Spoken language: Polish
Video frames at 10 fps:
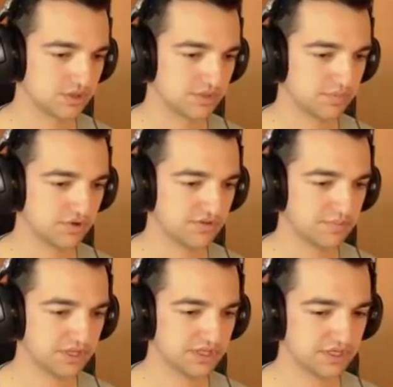Spory
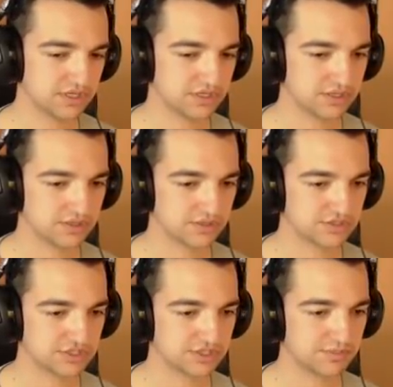spadek.
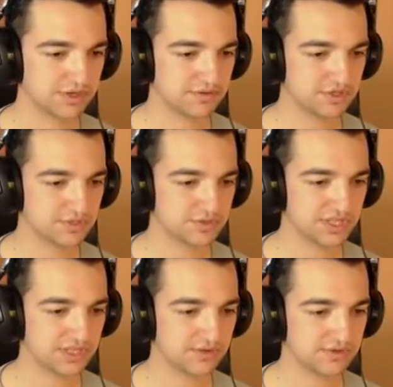Troszeczkę bałem się, że
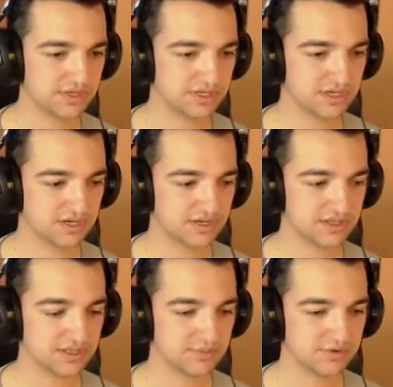przesteruję,
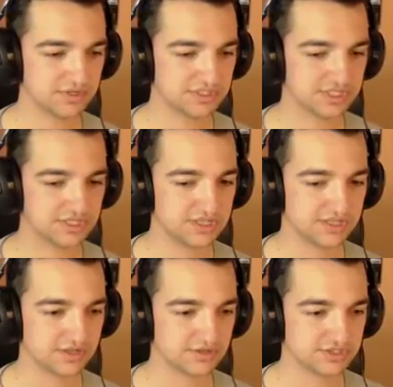ale nie było aż tak źle.
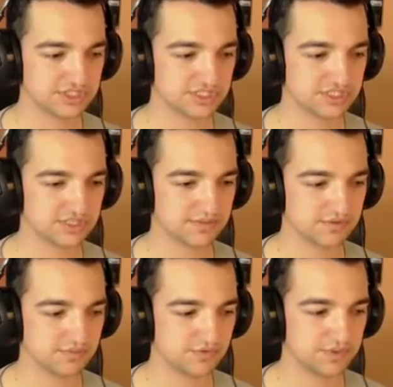Troszeczkę tam
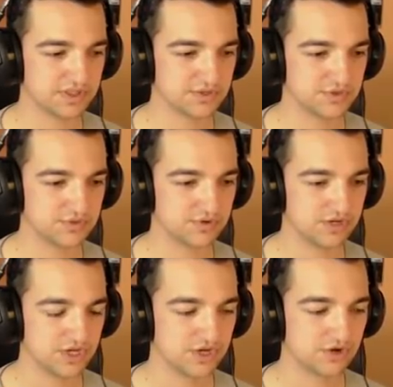tą dupę zarzuciło.
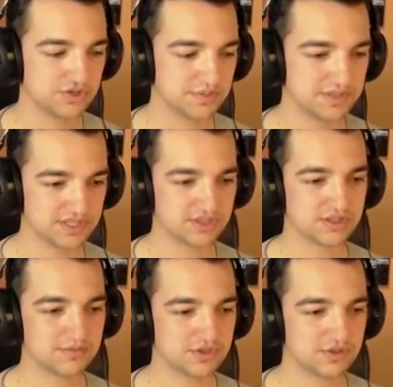
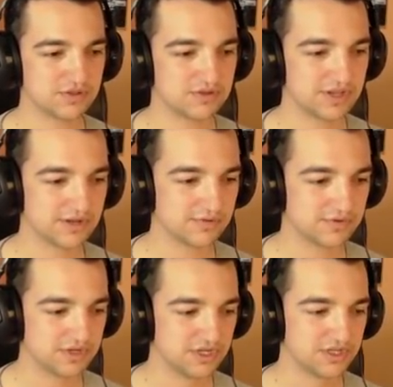870 dolarów.
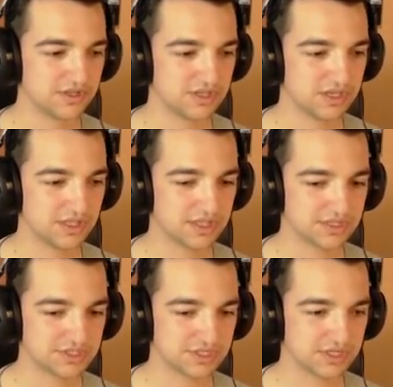No nie jest
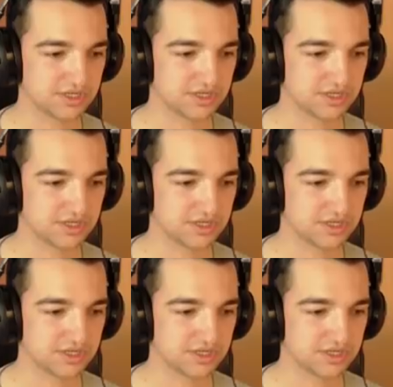aż tak